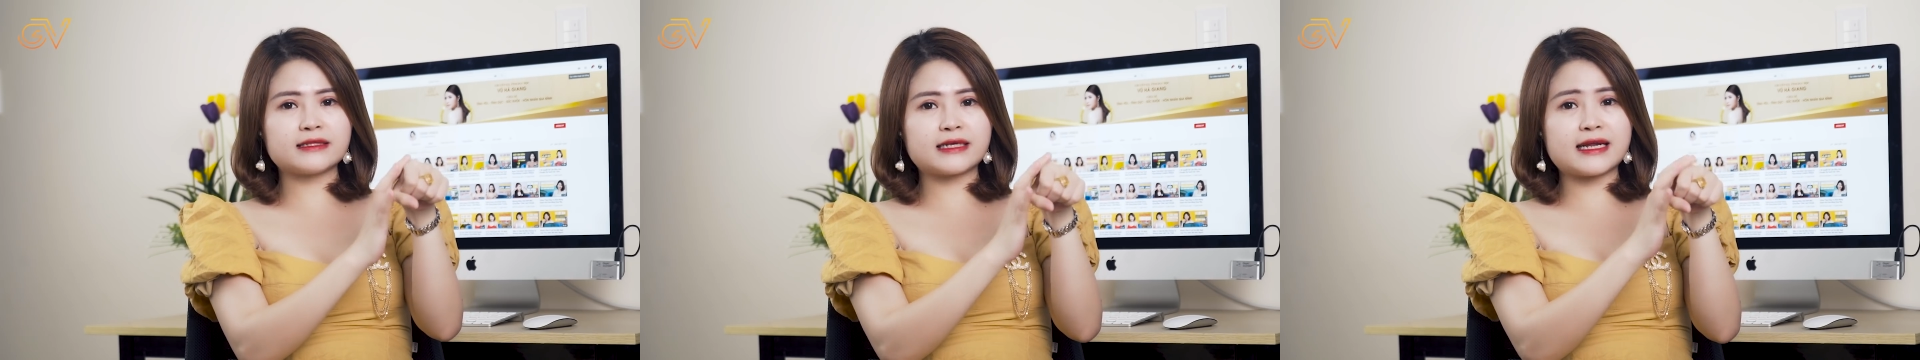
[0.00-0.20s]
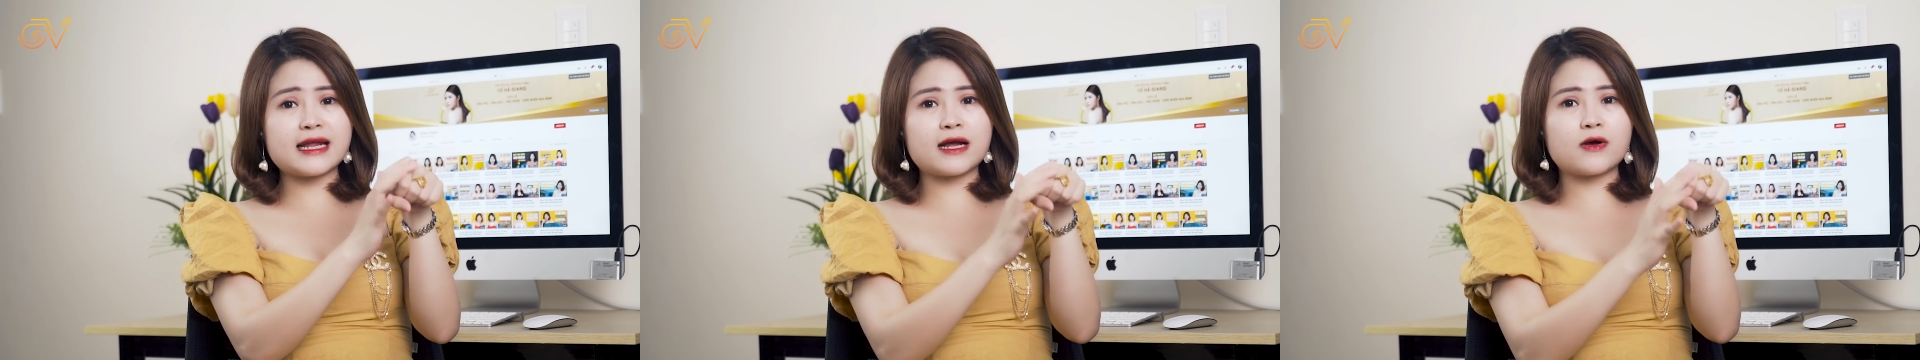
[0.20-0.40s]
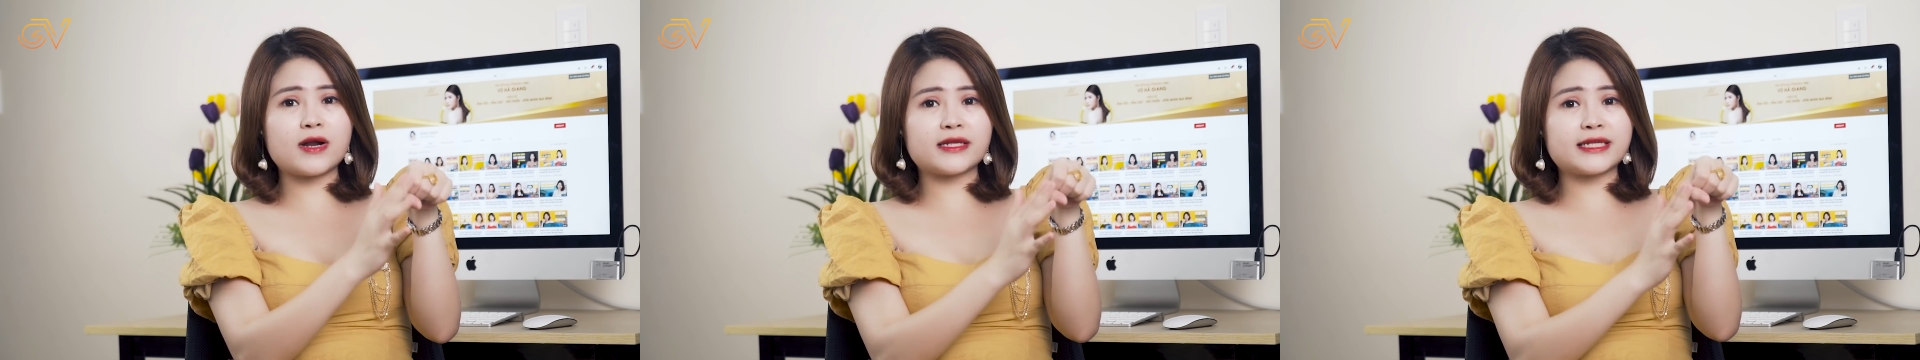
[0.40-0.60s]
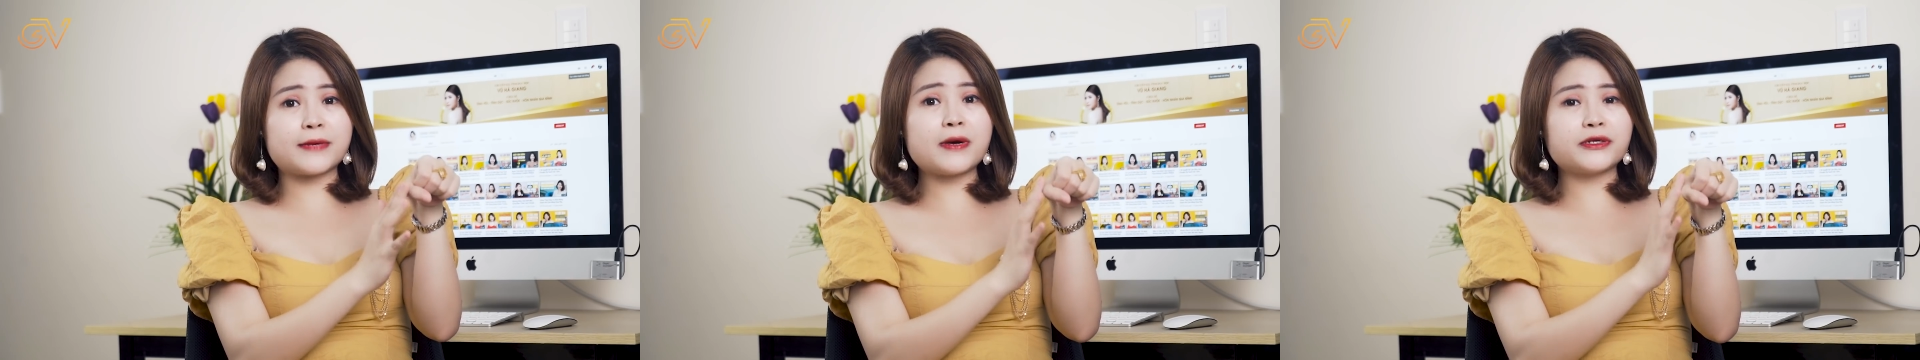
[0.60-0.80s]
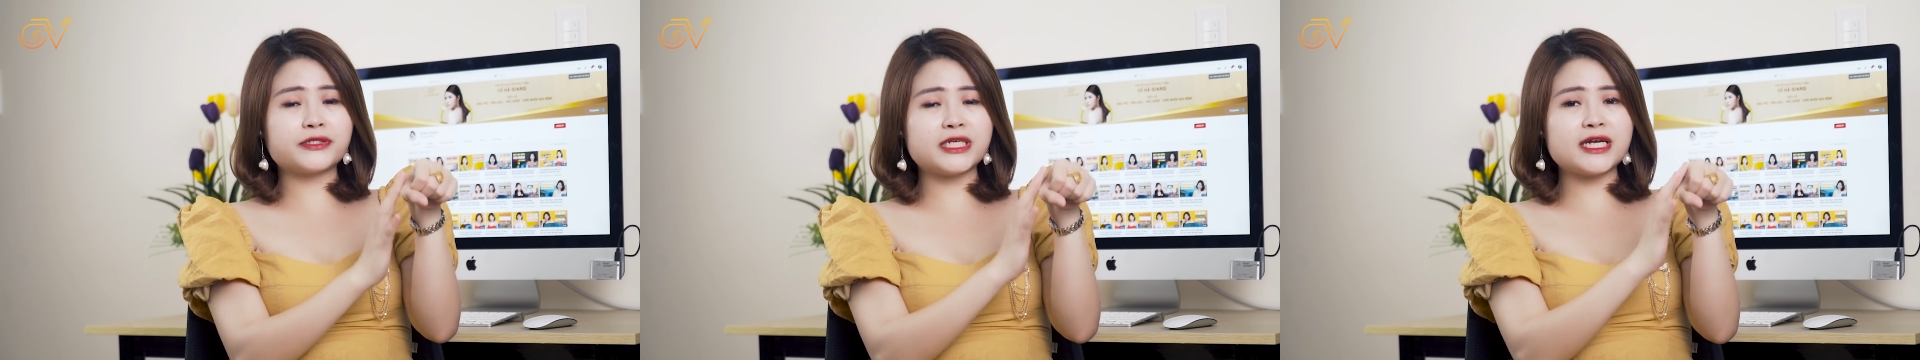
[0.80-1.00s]
cái này gọi là tế
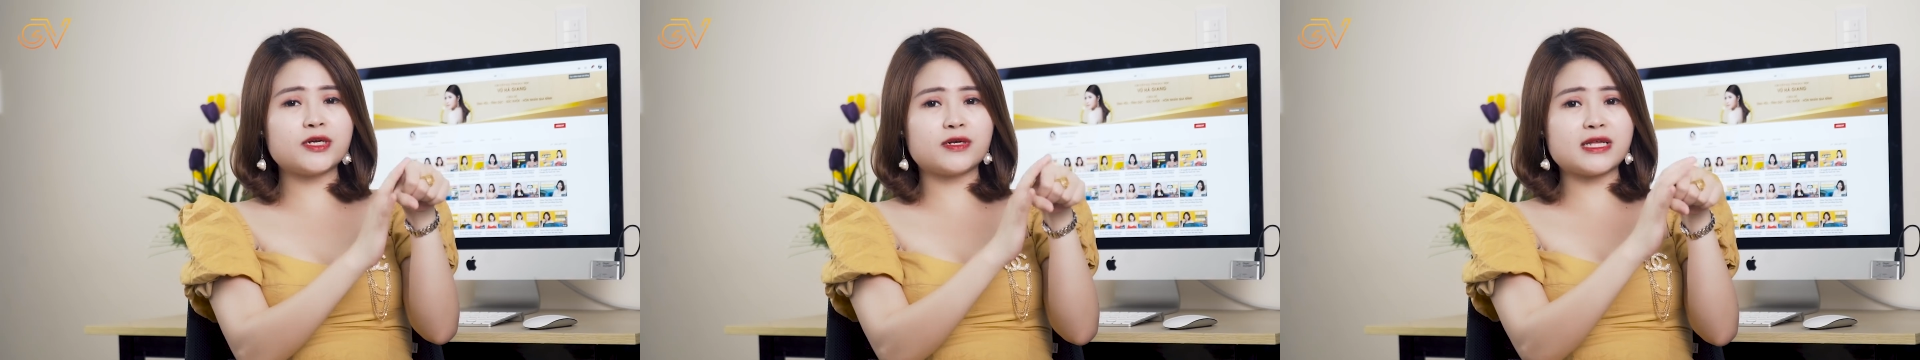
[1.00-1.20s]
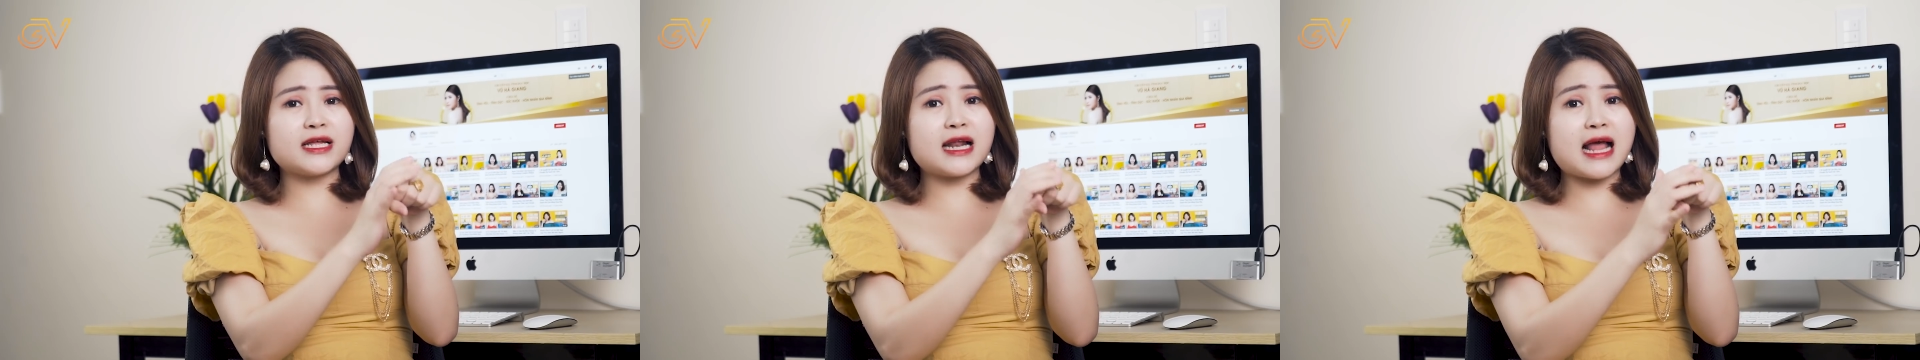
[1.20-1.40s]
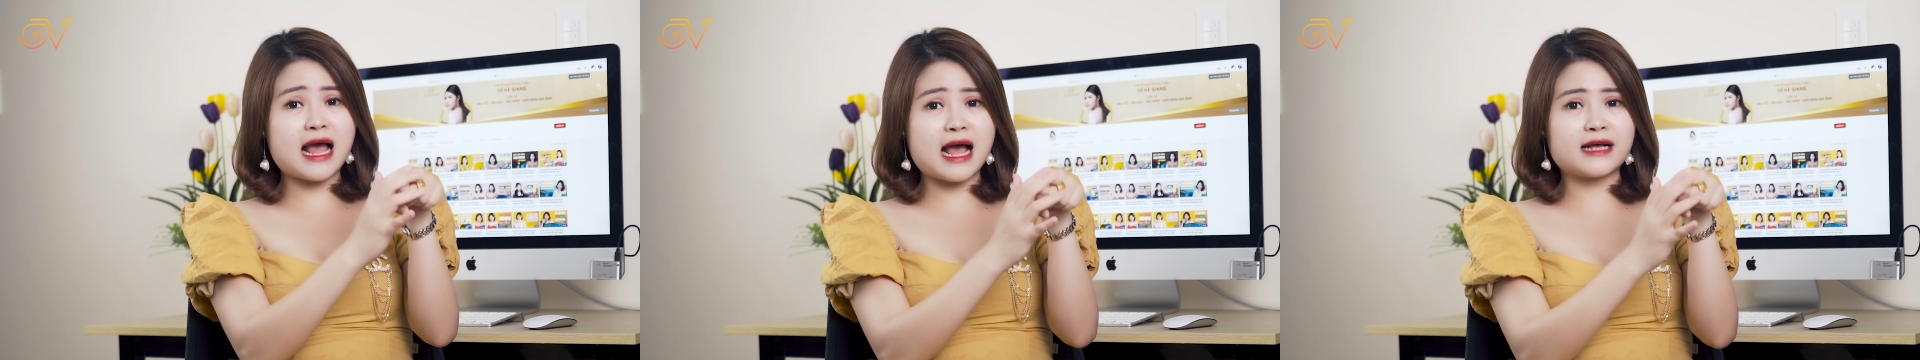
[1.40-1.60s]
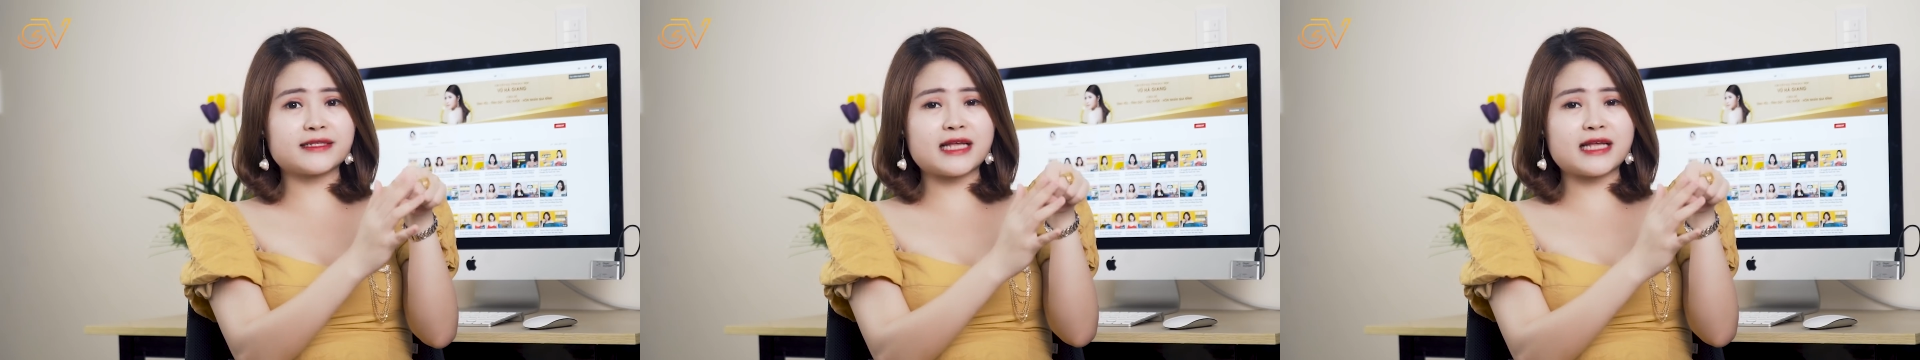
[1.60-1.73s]
bào chết, nó là hàng